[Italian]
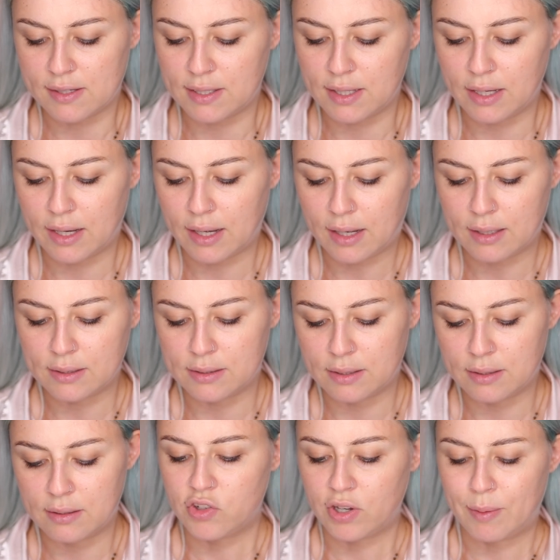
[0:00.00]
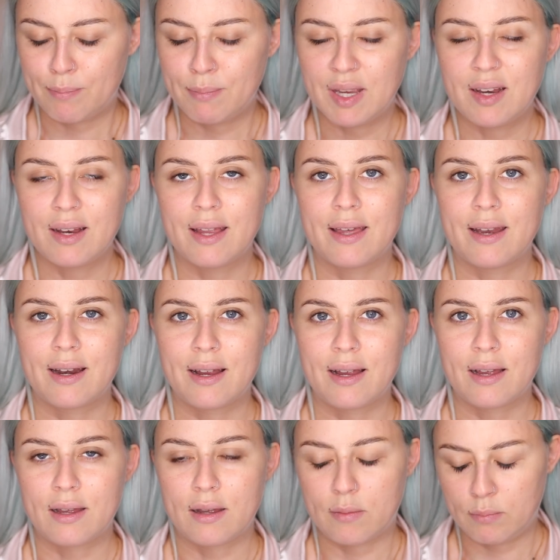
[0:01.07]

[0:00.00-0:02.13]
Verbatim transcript: silicati, cioè minera,